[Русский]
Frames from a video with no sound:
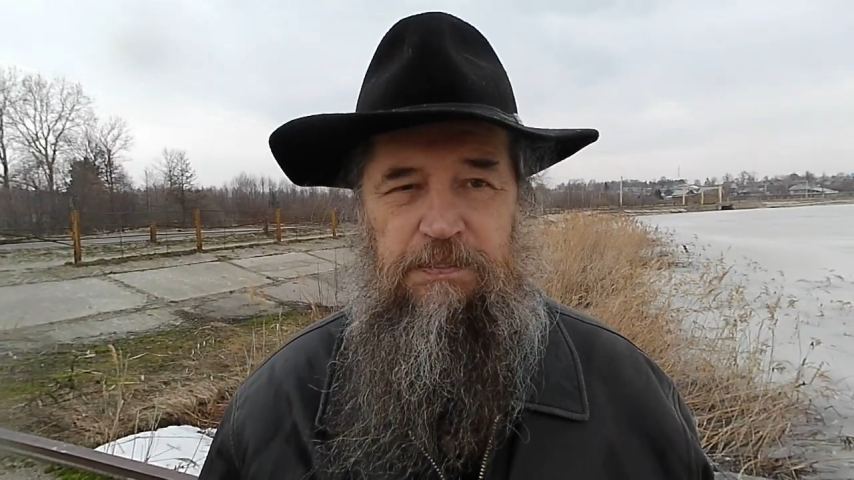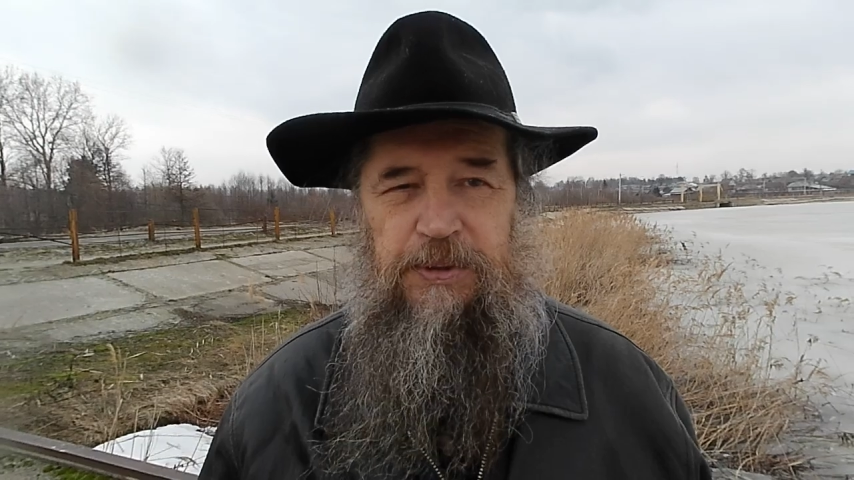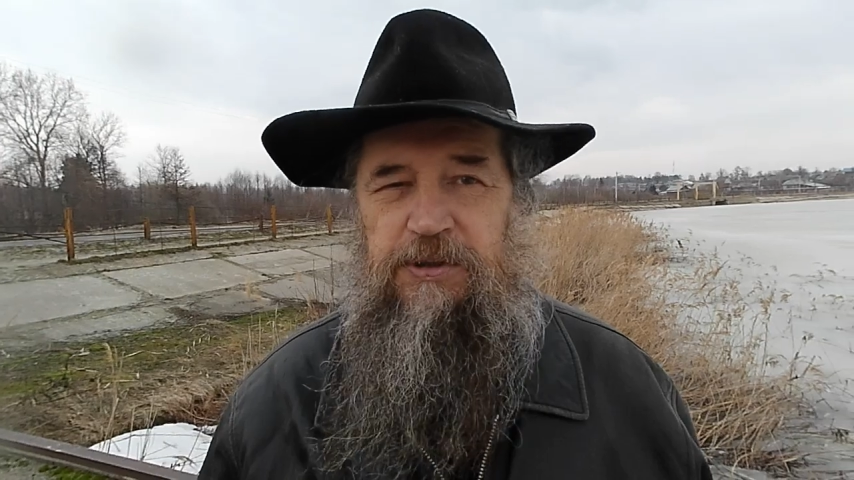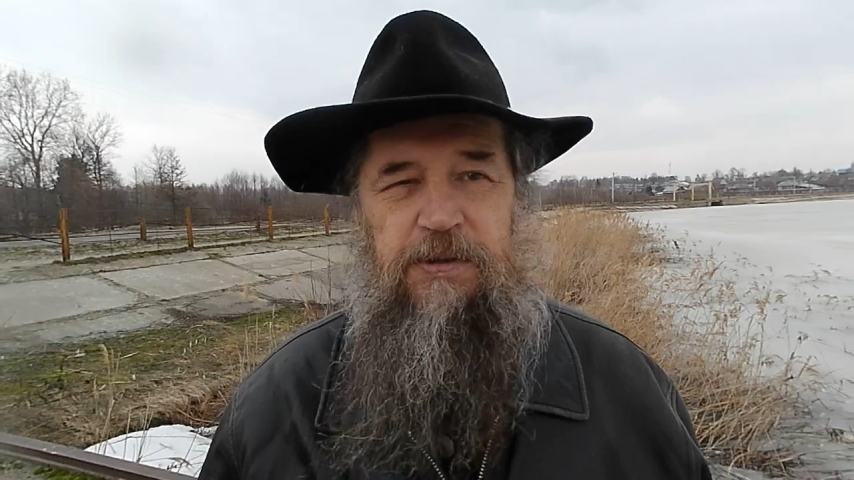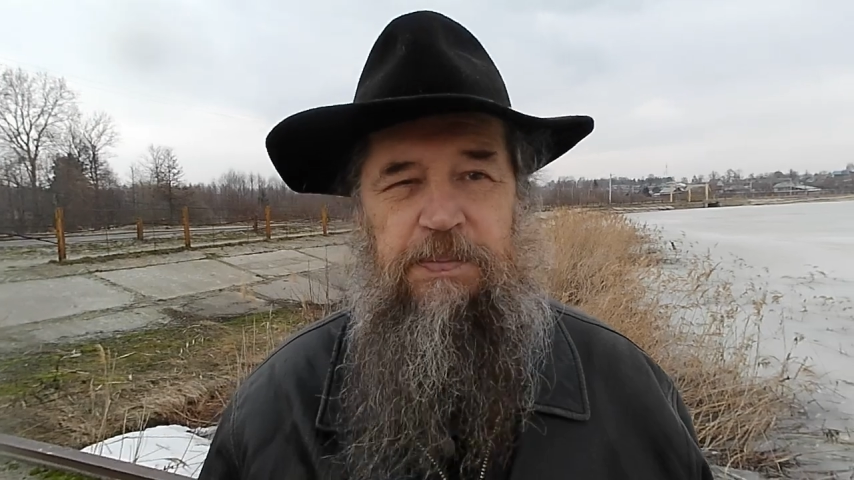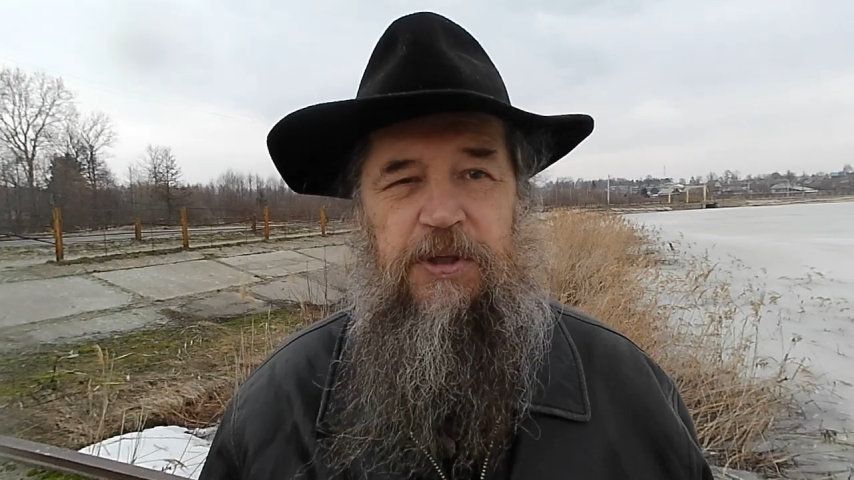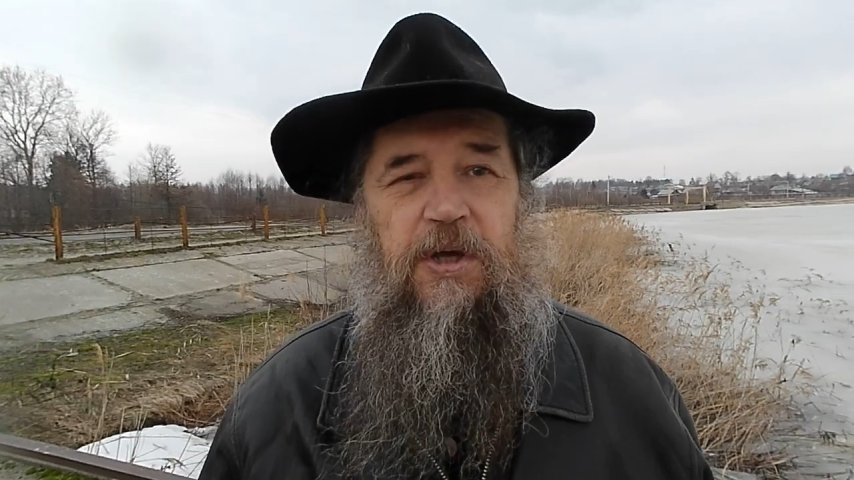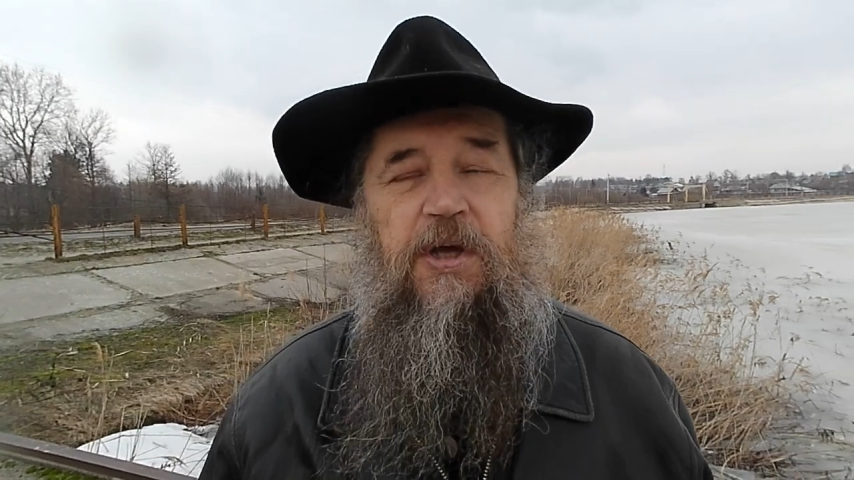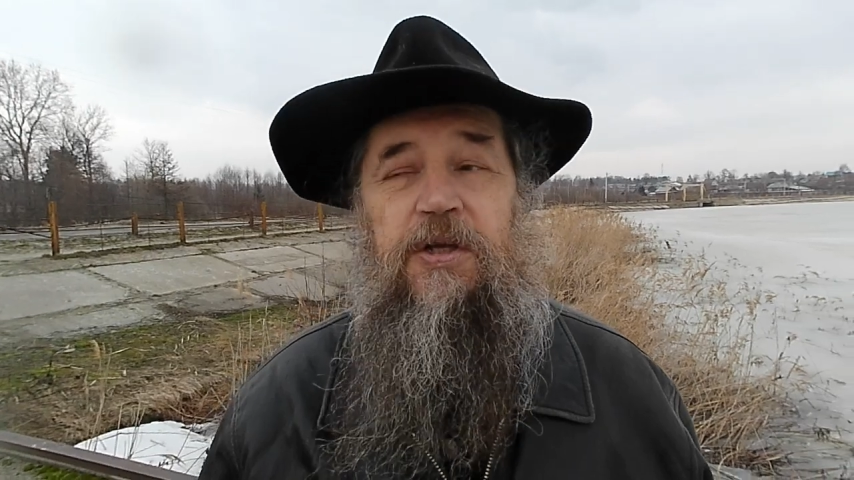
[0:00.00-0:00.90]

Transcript: потерпи.